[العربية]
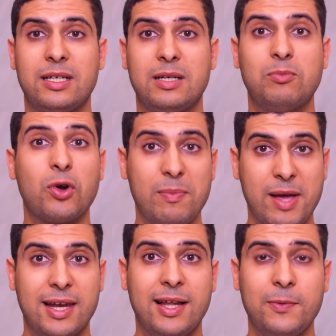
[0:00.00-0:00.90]
مور
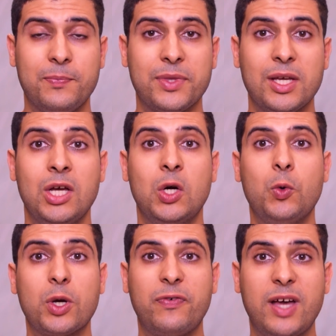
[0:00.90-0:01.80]
الماكله
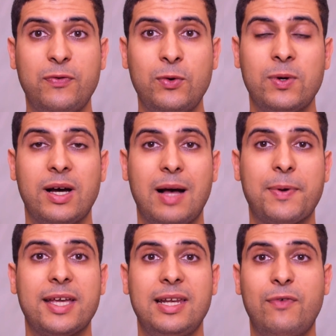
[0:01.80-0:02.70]
ويخفافوا
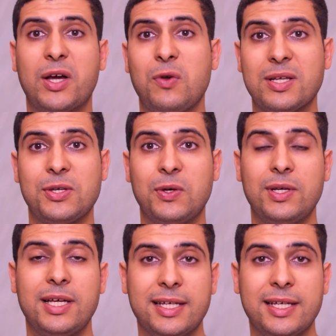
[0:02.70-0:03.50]
ابخي ليفاكيواسيون